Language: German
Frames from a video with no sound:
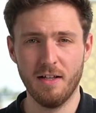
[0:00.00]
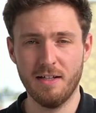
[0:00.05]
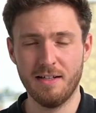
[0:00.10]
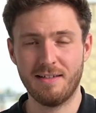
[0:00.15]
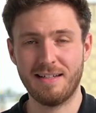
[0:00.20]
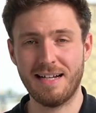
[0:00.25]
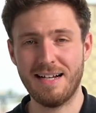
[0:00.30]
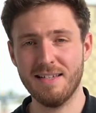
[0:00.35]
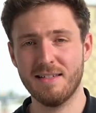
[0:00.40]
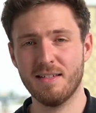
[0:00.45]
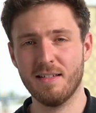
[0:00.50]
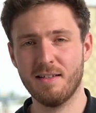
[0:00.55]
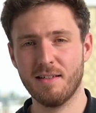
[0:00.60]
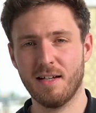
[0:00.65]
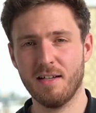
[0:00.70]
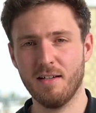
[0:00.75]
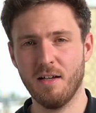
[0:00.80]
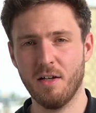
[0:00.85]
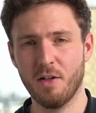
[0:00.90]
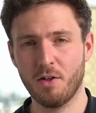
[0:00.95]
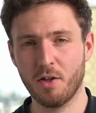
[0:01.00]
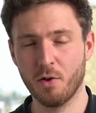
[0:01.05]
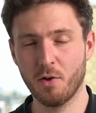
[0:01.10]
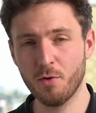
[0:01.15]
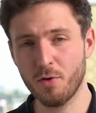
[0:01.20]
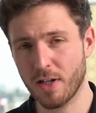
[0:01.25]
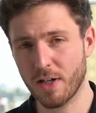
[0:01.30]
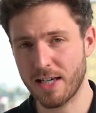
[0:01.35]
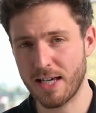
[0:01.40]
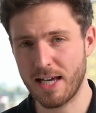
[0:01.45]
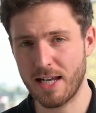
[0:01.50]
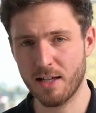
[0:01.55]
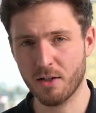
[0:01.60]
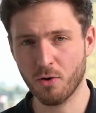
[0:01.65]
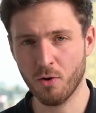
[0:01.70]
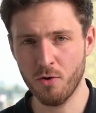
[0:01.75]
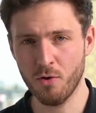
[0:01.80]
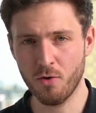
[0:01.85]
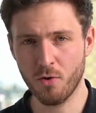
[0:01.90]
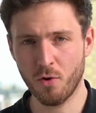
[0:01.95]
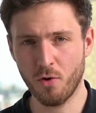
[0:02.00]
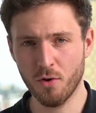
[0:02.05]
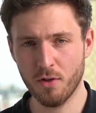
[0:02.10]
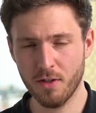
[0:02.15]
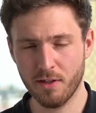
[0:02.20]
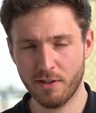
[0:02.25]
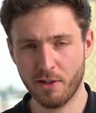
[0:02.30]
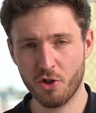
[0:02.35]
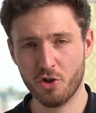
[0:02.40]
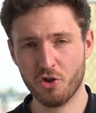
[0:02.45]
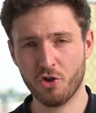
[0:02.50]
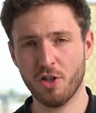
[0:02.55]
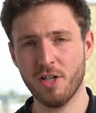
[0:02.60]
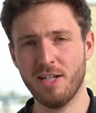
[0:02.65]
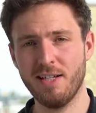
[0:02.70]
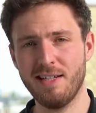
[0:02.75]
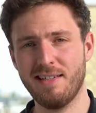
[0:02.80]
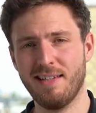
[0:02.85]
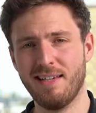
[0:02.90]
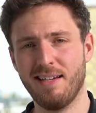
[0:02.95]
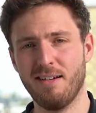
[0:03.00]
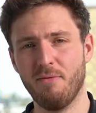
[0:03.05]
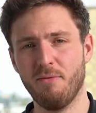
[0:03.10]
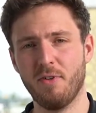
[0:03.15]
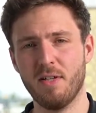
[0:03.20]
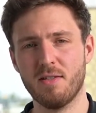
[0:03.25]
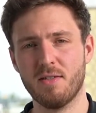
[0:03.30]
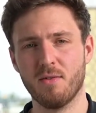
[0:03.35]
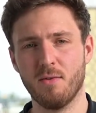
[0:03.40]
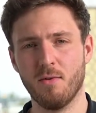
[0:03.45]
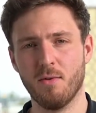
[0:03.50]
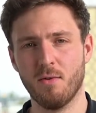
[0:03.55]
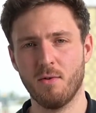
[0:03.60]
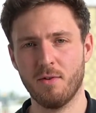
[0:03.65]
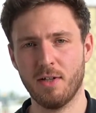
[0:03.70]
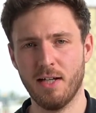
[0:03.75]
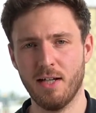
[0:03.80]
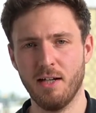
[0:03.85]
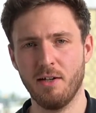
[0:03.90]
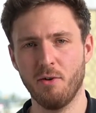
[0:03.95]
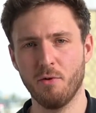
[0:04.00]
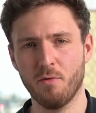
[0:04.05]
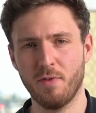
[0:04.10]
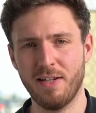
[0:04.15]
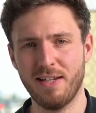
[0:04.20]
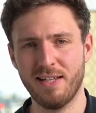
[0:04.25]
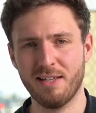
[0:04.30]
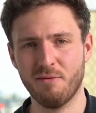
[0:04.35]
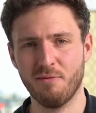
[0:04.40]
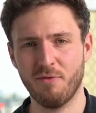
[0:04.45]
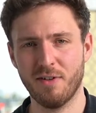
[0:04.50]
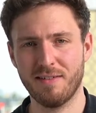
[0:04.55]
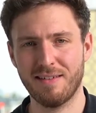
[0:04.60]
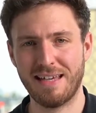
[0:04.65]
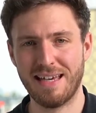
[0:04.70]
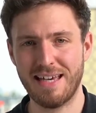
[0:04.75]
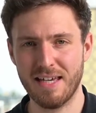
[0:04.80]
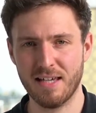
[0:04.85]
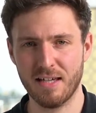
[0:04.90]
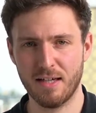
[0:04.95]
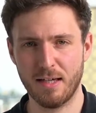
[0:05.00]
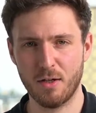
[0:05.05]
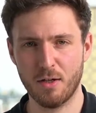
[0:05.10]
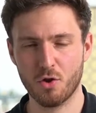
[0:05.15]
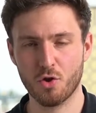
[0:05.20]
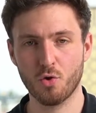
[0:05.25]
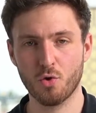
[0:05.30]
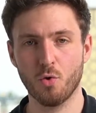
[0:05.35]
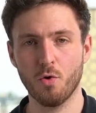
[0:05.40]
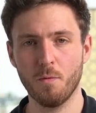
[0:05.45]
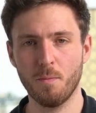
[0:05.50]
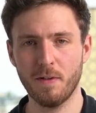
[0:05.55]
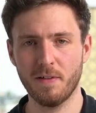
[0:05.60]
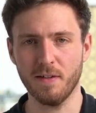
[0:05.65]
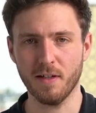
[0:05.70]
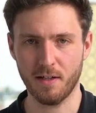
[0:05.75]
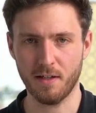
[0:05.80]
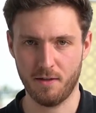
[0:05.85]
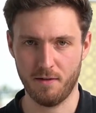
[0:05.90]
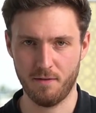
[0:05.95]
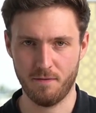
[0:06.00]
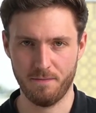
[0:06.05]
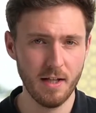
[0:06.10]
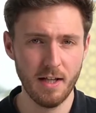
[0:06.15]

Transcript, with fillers: Da sind dann die notarielle Gründung, die steuerliche Erfassung und alle notwendigen Verträge schon mit drin.